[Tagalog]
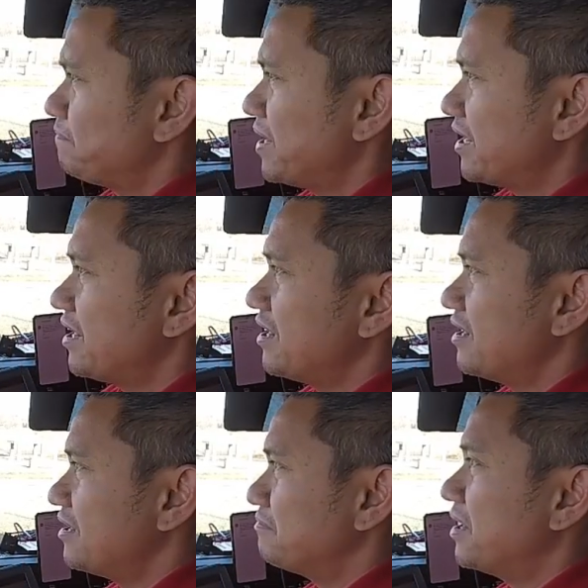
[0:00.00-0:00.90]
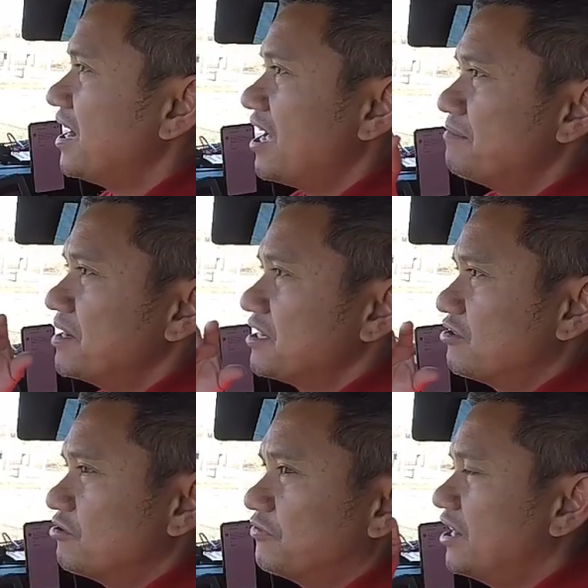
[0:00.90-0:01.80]
para malaman
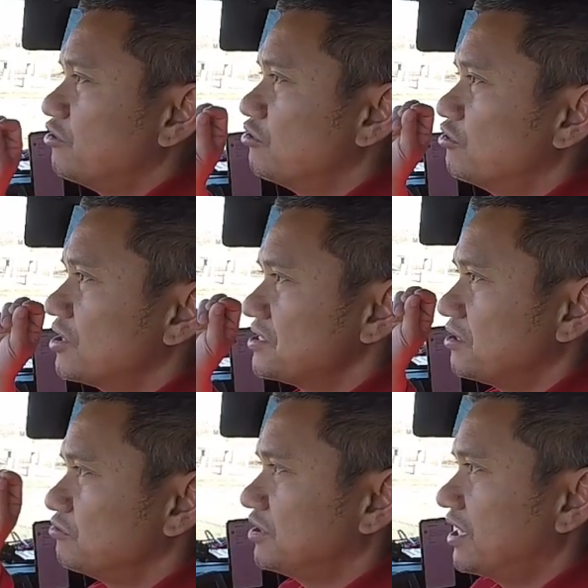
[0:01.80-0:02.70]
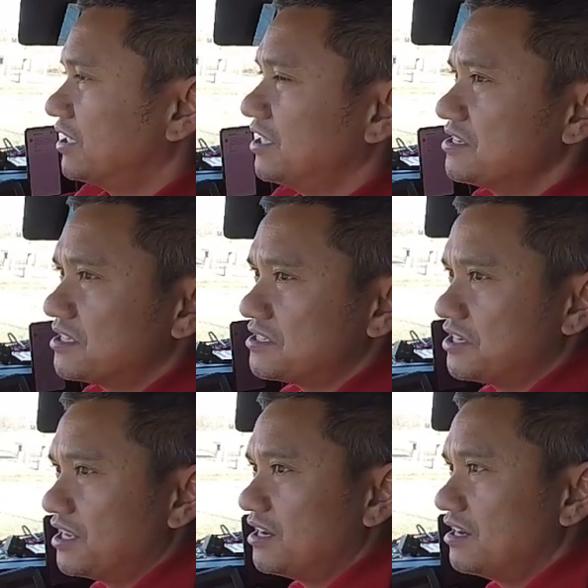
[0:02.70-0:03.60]
ko anong oras akong darating sa
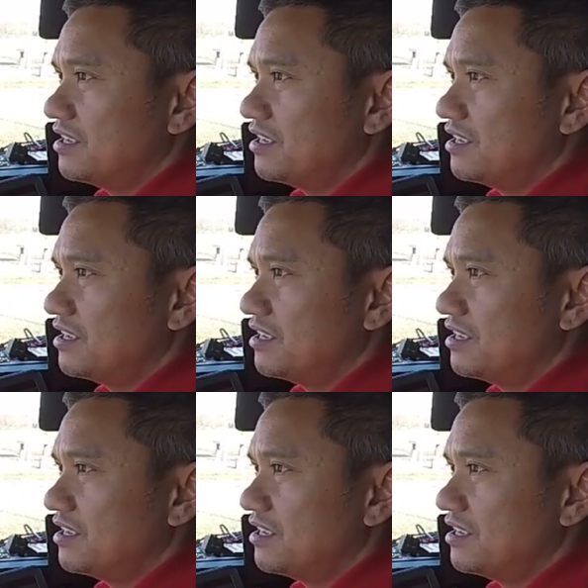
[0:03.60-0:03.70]
Shell